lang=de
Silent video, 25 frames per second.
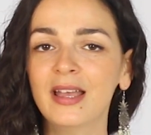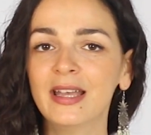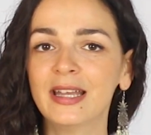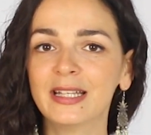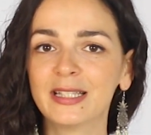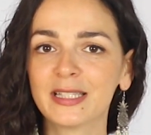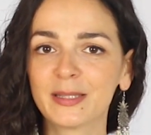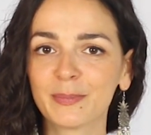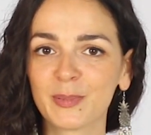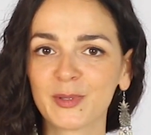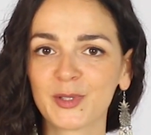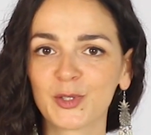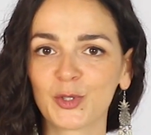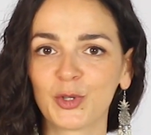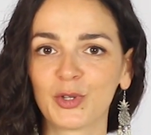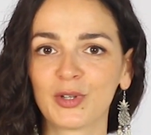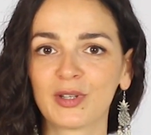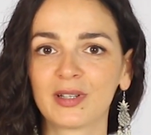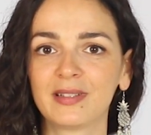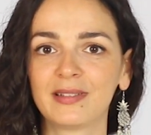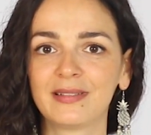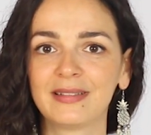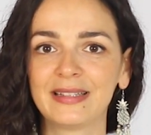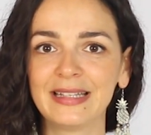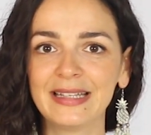
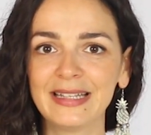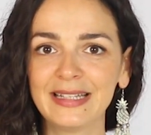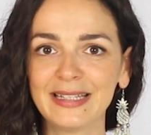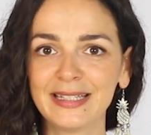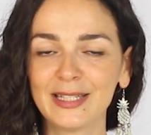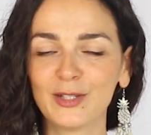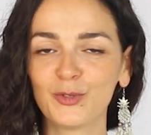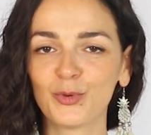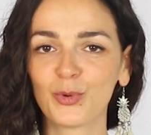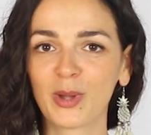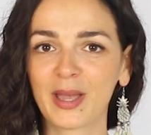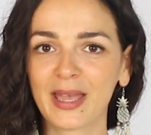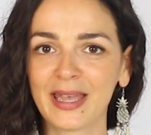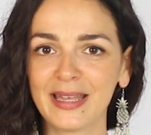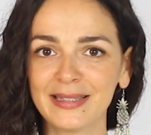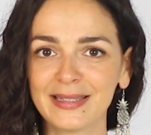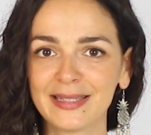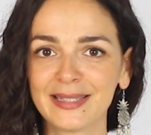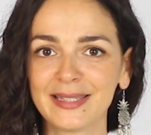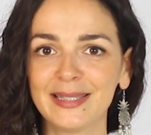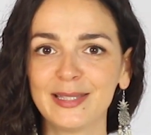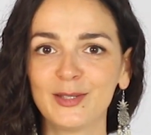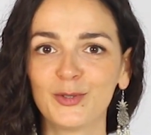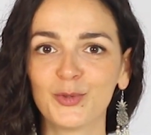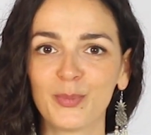insbesondere denen, die du
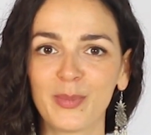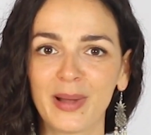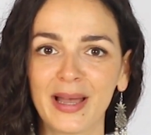kennst, die du